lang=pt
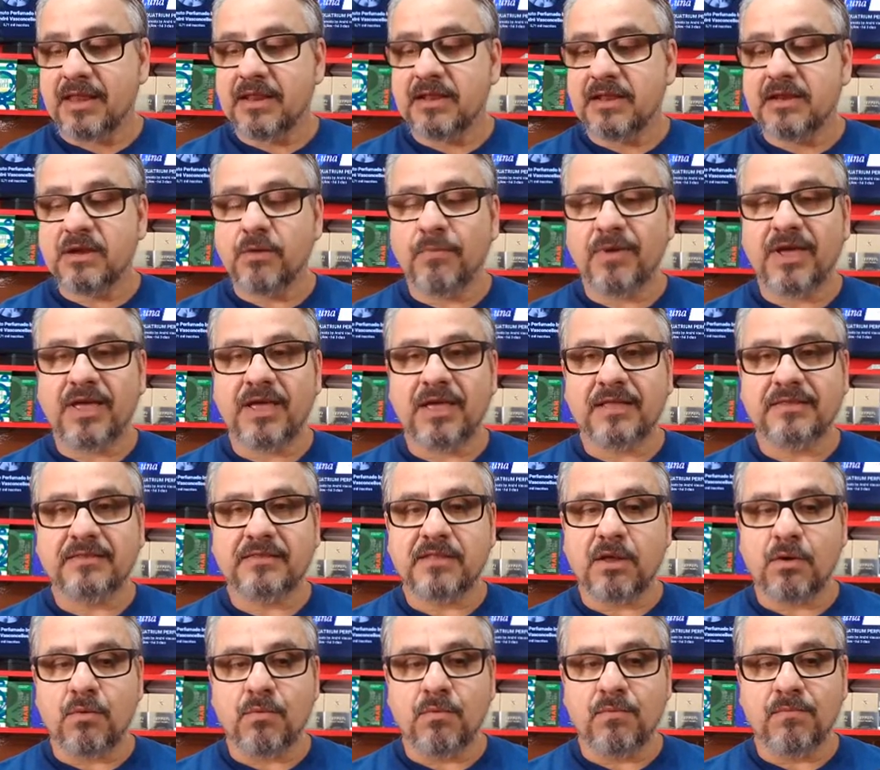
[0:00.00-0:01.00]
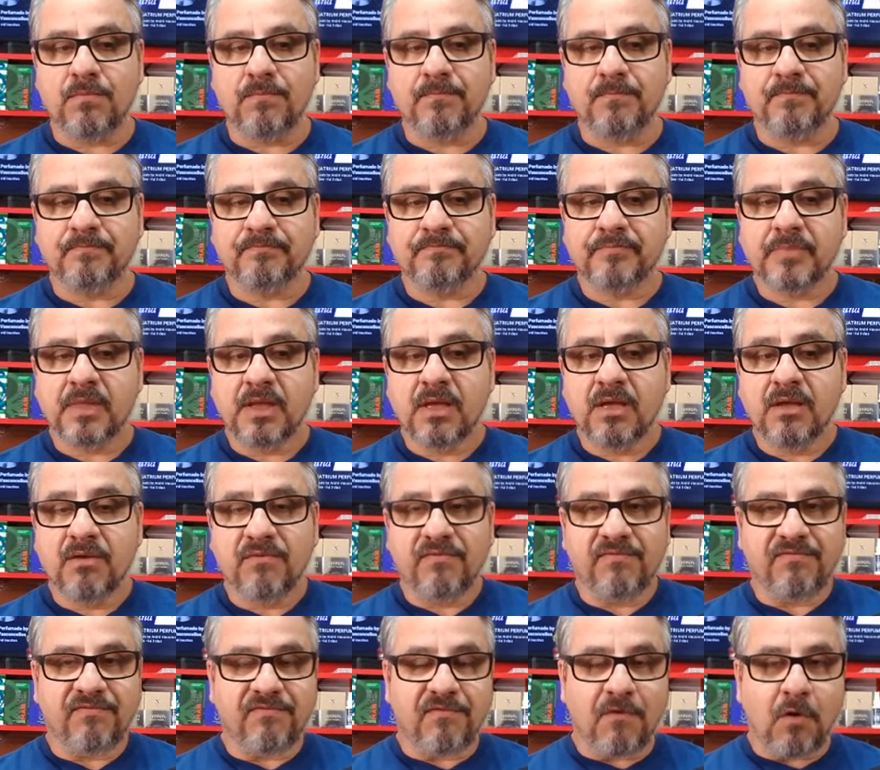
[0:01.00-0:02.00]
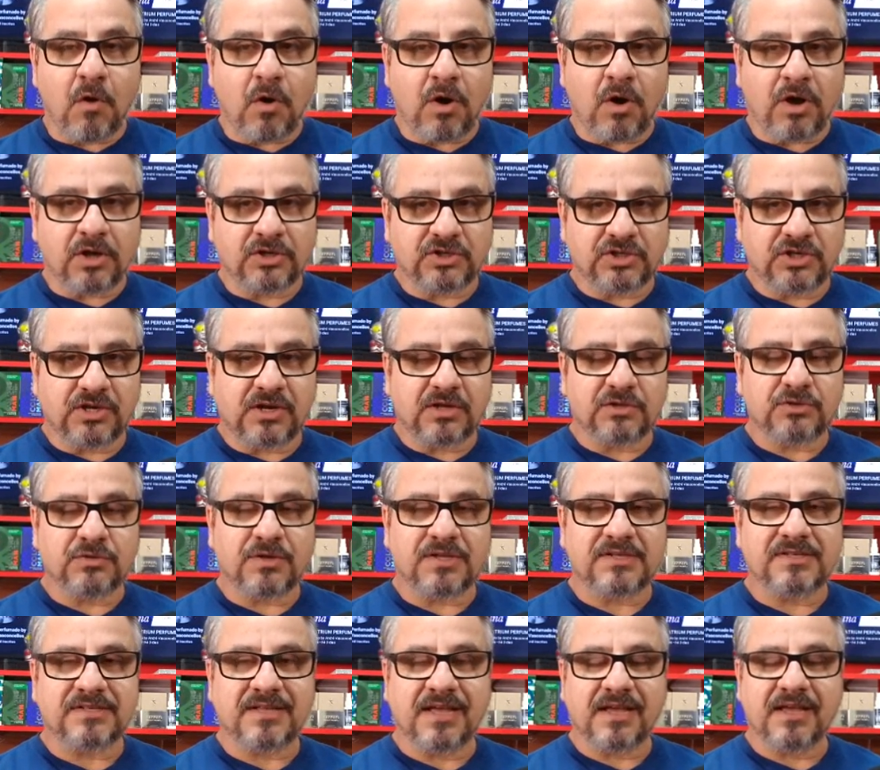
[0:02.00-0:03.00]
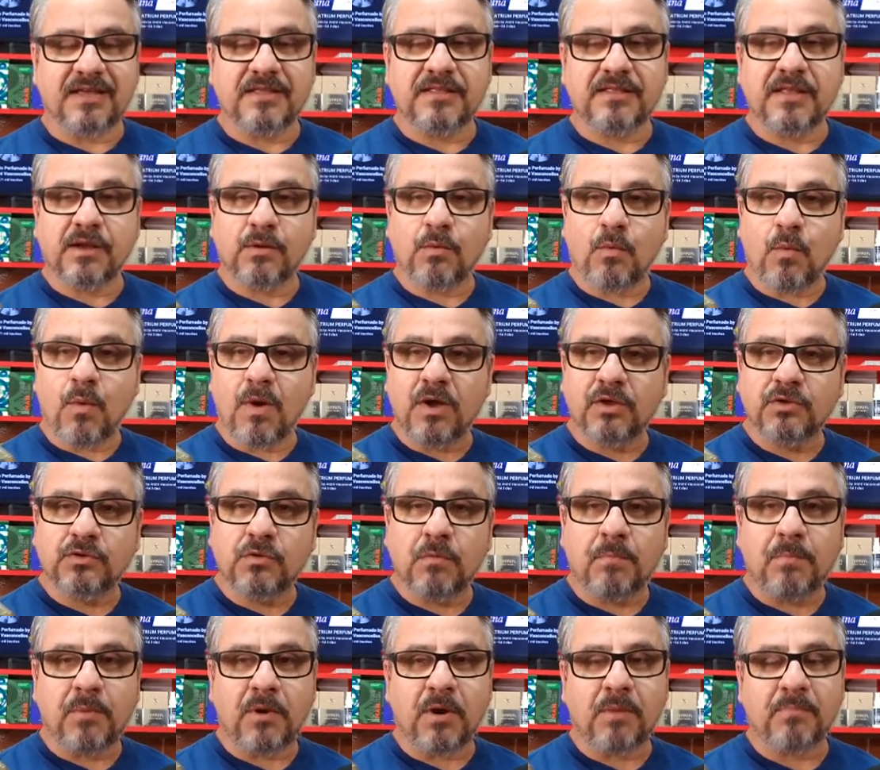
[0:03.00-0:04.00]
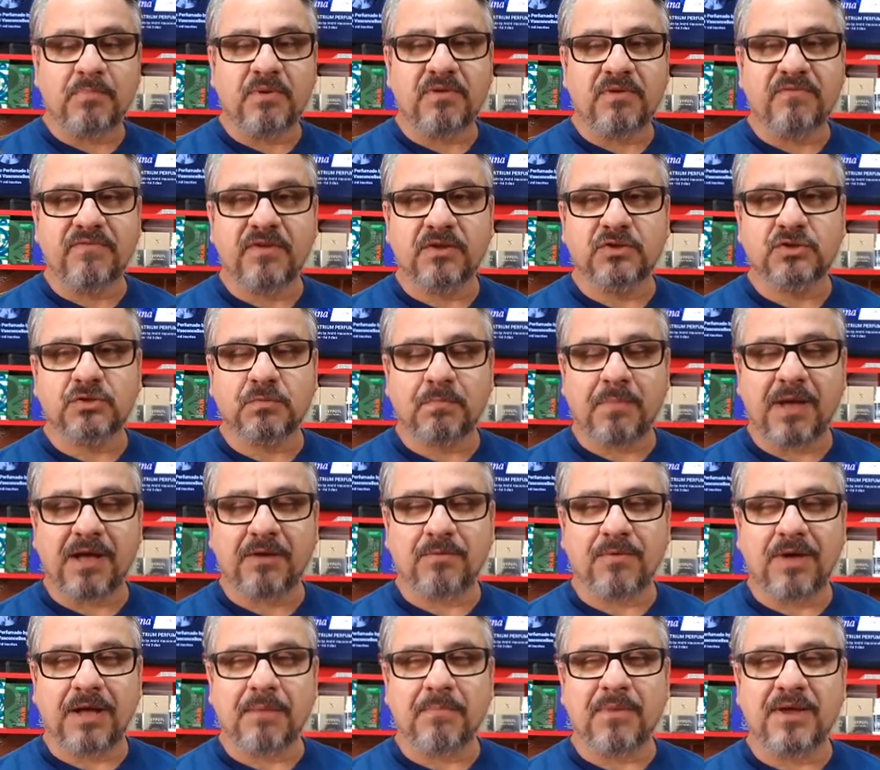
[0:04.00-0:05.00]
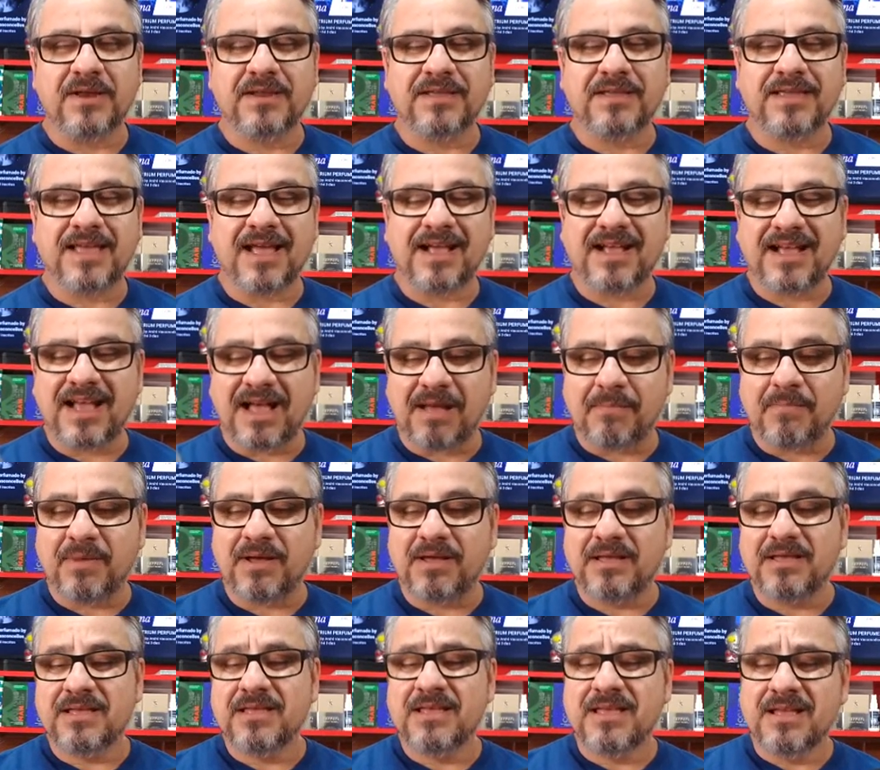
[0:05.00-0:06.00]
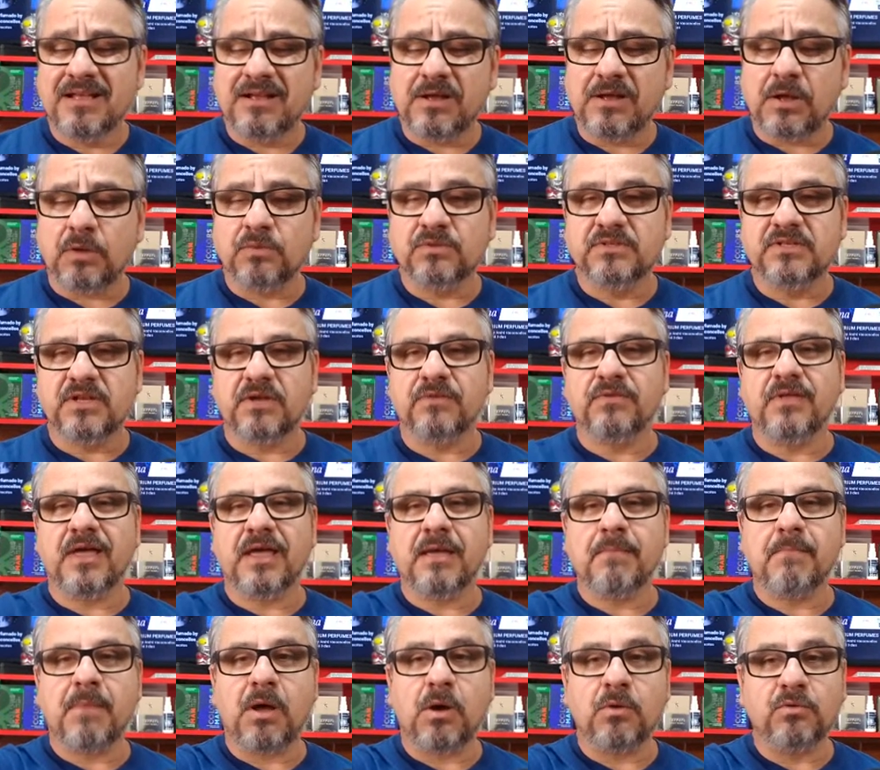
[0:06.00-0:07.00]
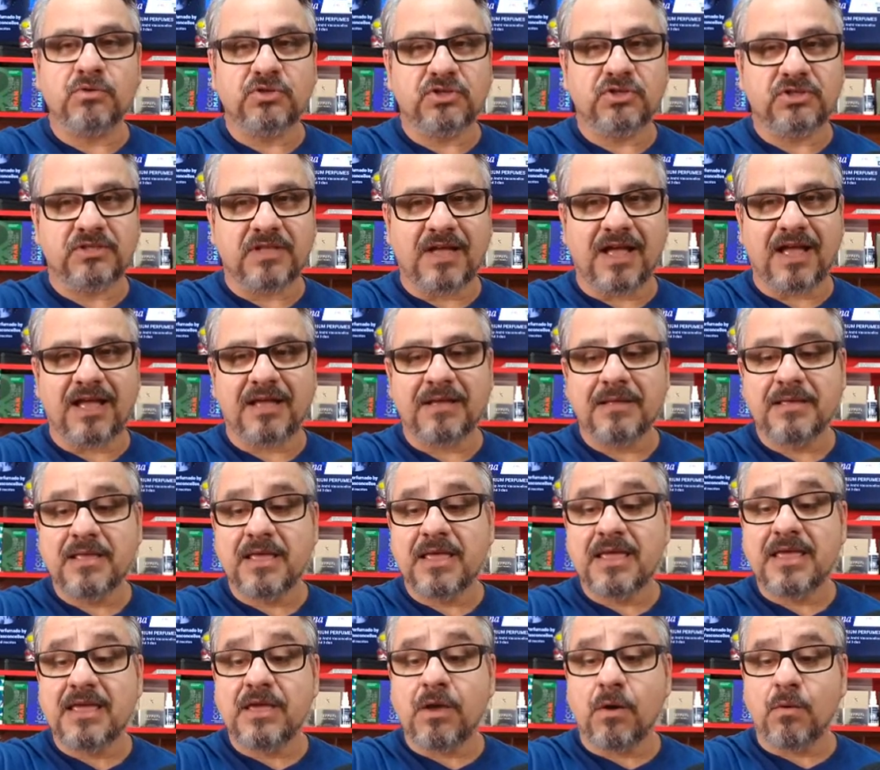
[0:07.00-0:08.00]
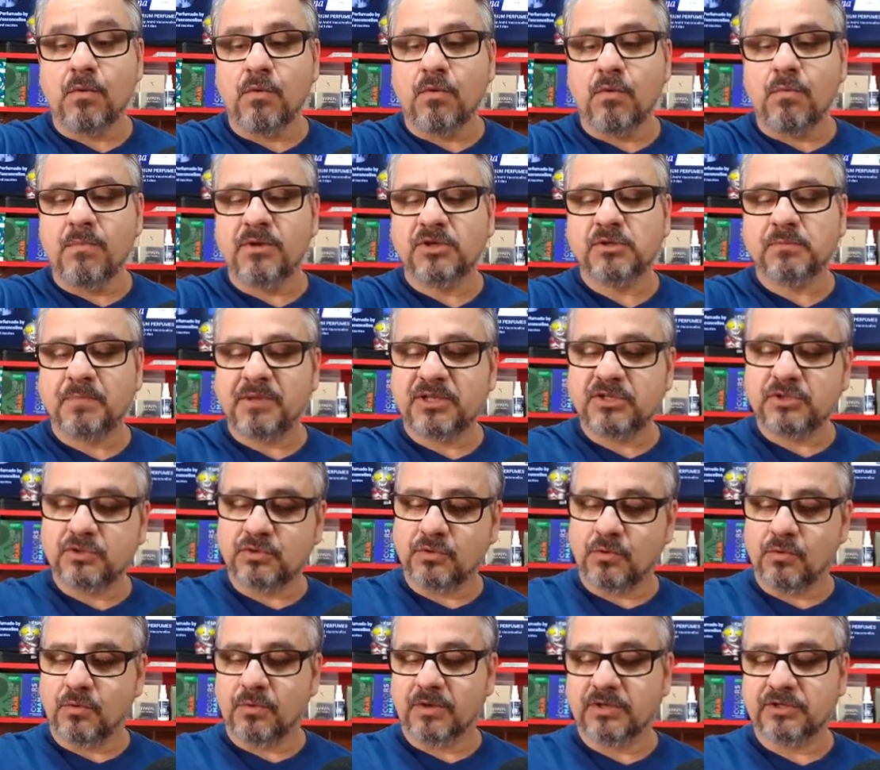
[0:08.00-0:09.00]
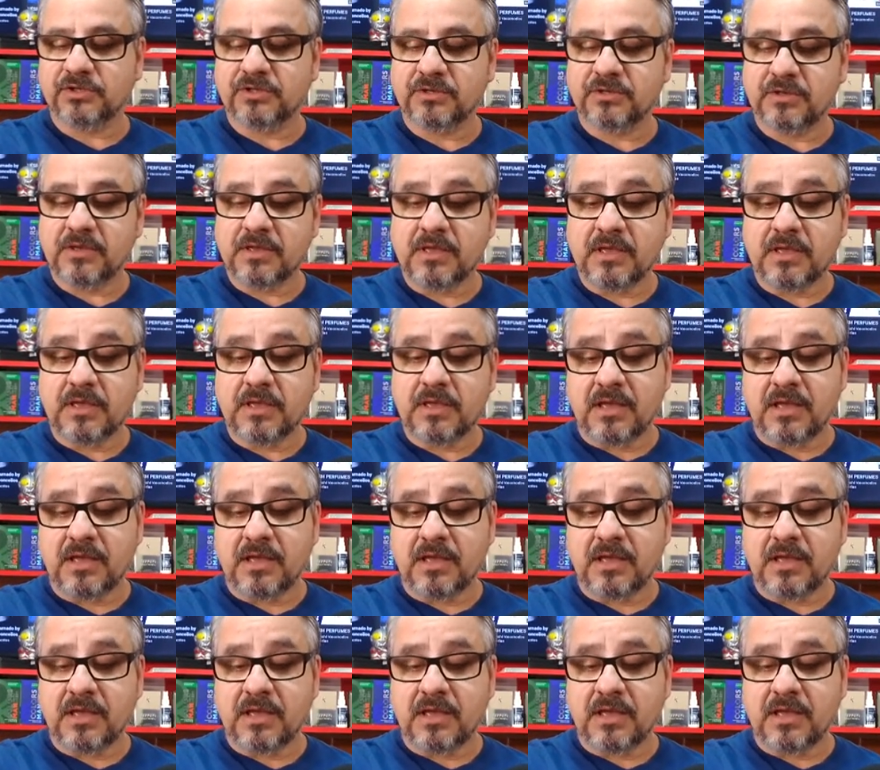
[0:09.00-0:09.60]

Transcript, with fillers: ele não é tão forte na sua saída quanto o próprio Invictus Paco Rabanne, que acaba causando aí mal-estar em algumas pessoas.